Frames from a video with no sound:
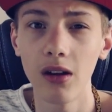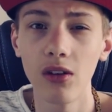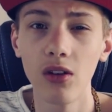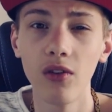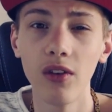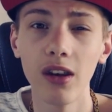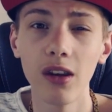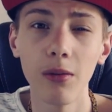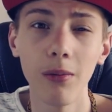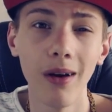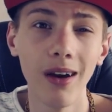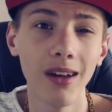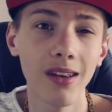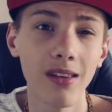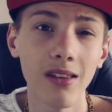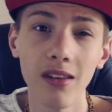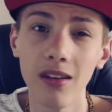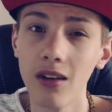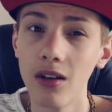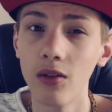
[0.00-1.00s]
Also wenn ich
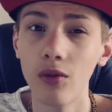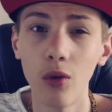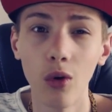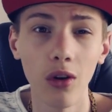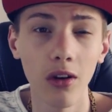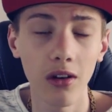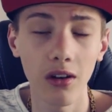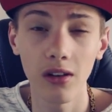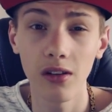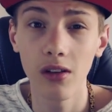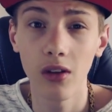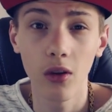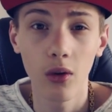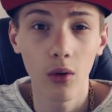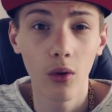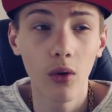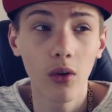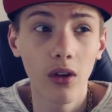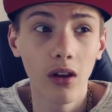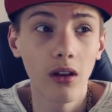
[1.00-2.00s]
meistens irgendwo in ein
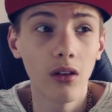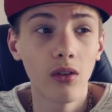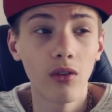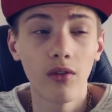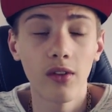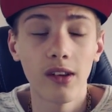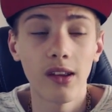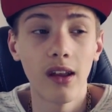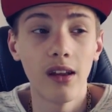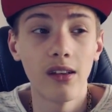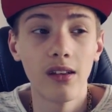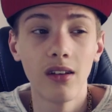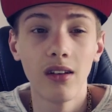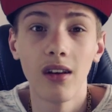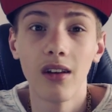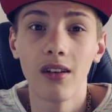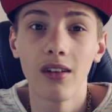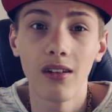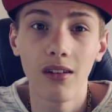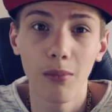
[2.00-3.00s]
Restaurant gehe und was esse,
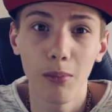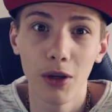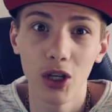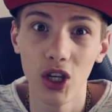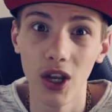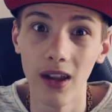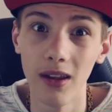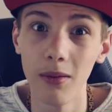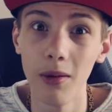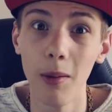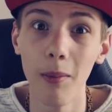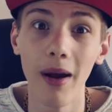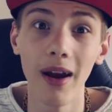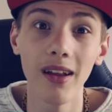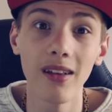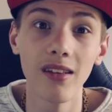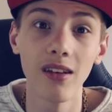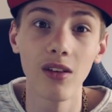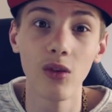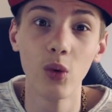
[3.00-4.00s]
dann bestelle ich mir
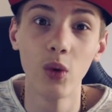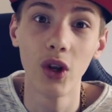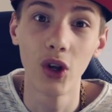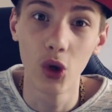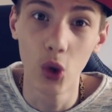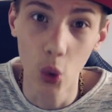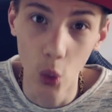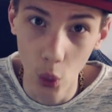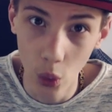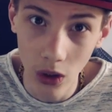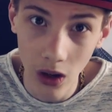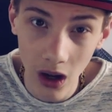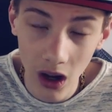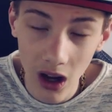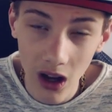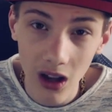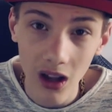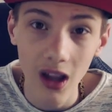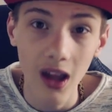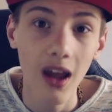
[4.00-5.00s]
meistens so eine
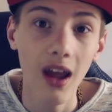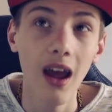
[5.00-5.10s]
Cola.